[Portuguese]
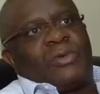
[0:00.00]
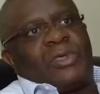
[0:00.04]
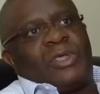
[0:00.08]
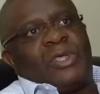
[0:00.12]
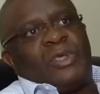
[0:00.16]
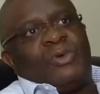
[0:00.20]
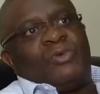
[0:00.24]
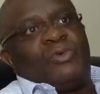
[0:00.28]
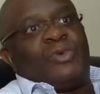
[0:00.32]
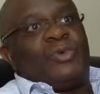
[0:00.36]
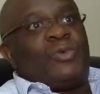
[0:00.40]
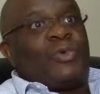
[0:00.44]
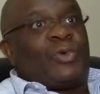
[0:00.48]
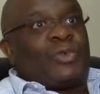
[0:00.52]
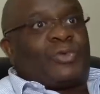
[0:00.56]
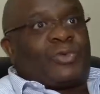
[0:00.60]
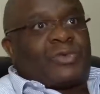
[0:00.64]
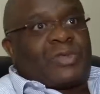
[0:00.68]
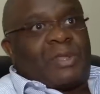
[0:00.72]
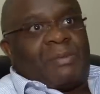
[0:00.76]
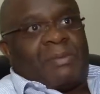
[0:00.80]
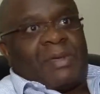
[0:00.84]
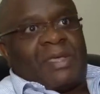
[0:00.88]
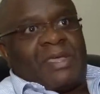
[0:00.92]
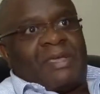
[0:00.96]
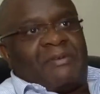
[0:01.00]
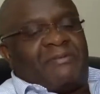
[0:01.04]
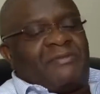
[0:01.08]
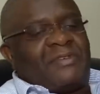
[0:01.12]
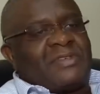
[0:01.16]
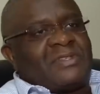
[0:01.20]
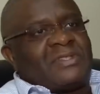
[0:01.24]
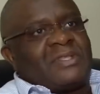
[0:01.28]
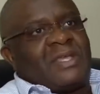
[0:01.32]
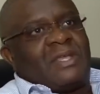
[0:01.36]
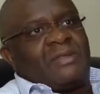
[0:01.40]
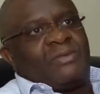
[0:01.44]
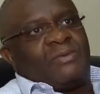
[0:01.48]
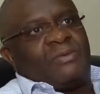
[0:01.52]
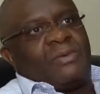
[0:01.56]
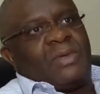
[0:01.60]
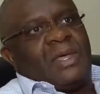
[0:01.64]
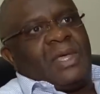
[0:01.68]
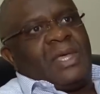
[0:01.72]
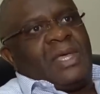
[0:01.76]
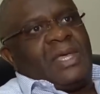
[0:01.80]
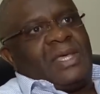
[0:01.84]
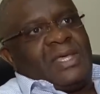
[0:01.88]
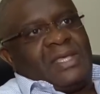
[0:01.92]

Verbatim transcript: o que um e o outro também ia fazendo.